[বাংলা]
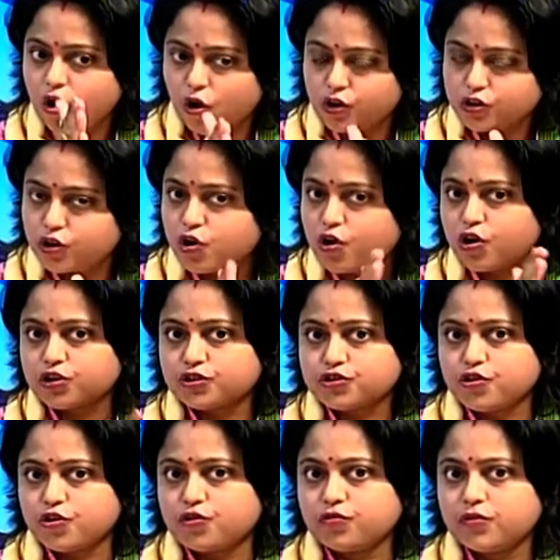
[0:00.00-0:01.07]
অর্থ খরচ
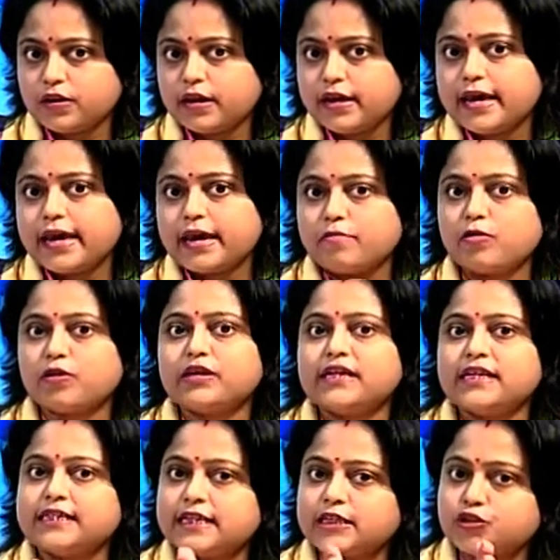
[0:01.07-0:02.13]
করুন এবং
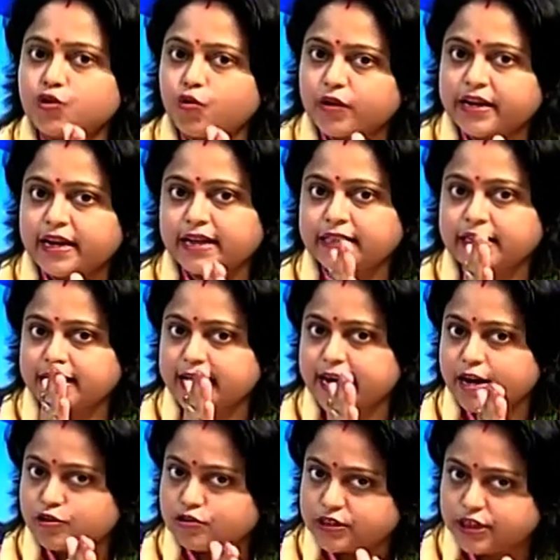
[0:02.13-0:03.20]
নিজের শরীরের দিকে
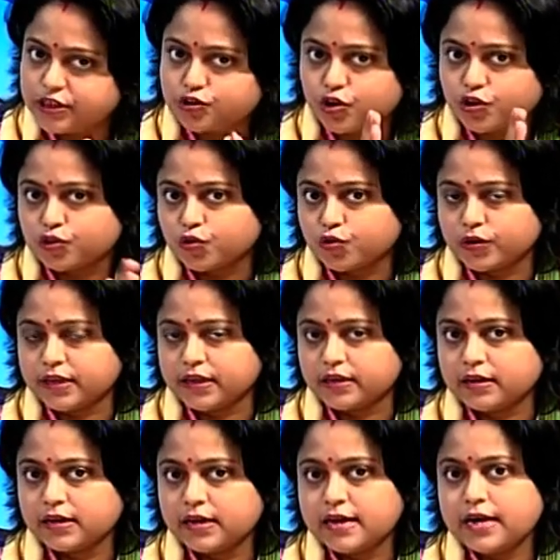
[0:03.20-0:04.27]
হচ্ছে যত্ন নিন
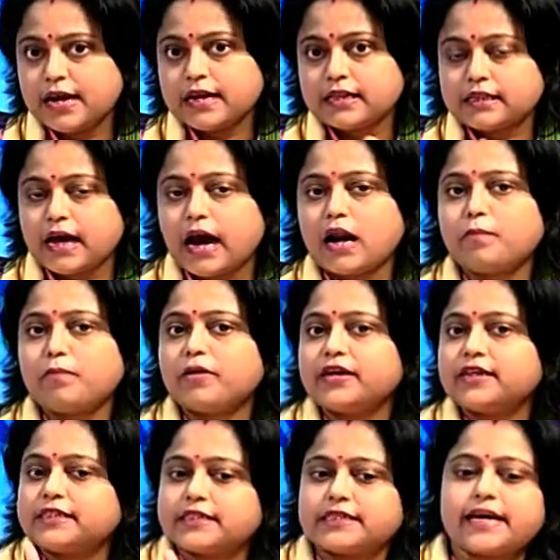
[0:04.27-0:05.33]
তারপরে
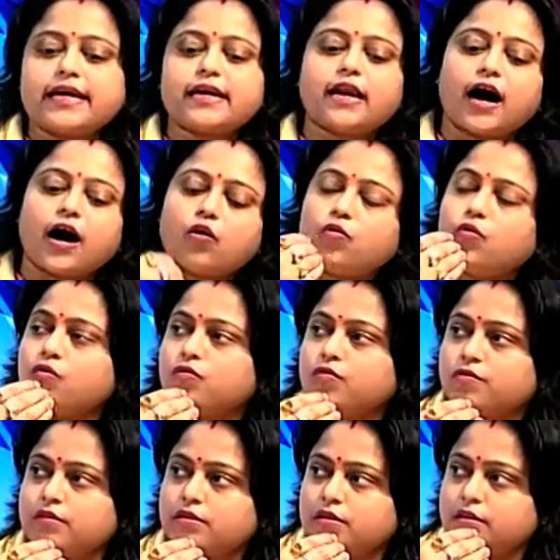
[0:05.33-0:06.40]
যেই রাহু
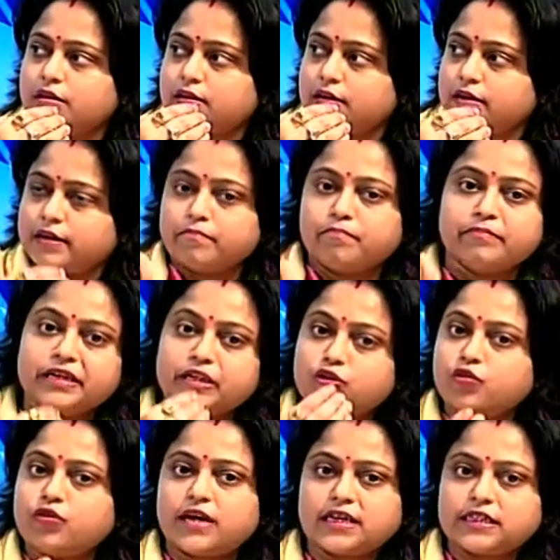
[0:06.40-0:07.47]

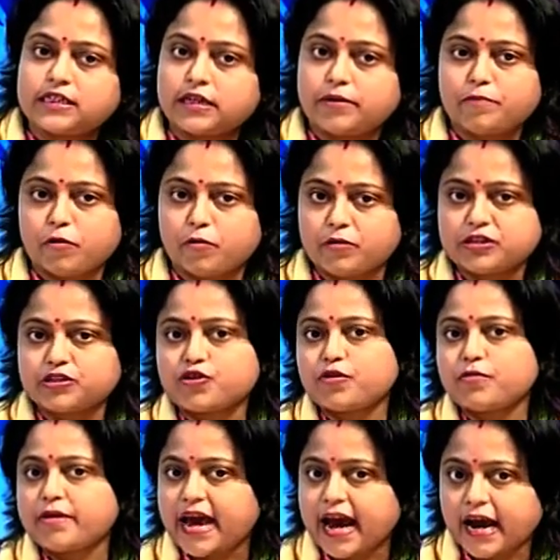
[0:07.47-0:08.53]
মিথুন রাশিতে প্রবেশ
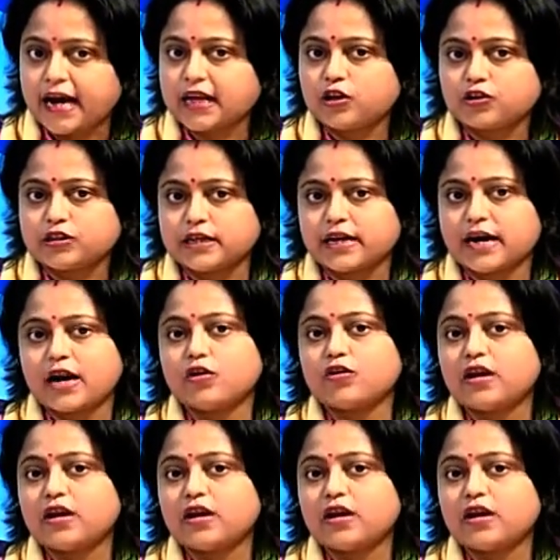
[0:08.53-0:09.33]
করবে একাদশে কারণ